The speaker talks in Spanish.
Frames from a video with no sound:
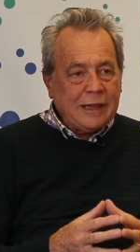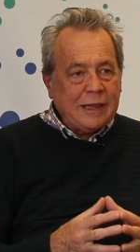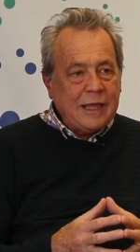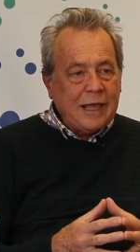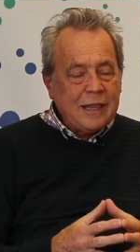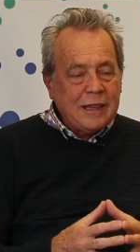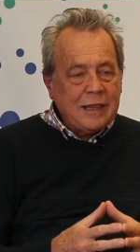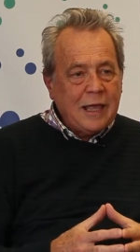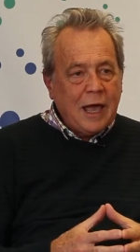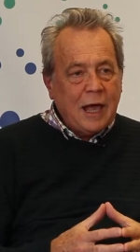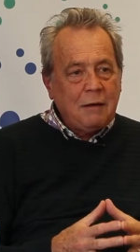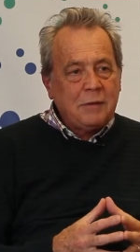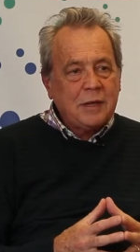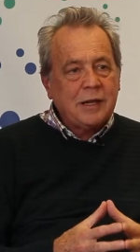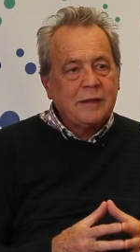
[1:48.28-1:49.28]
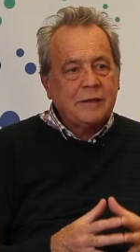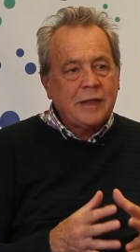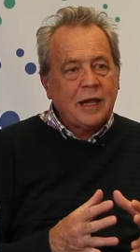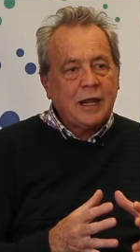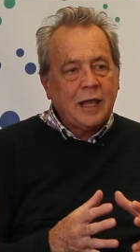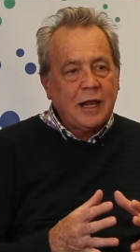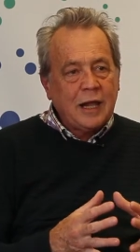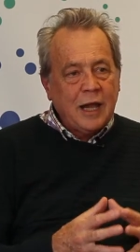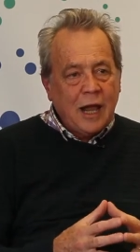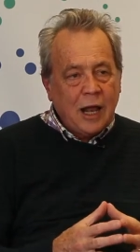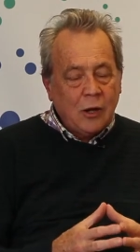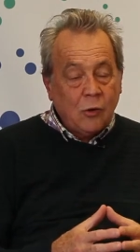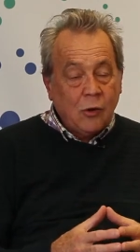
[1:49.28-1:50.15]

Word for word: tiende al bienestar general,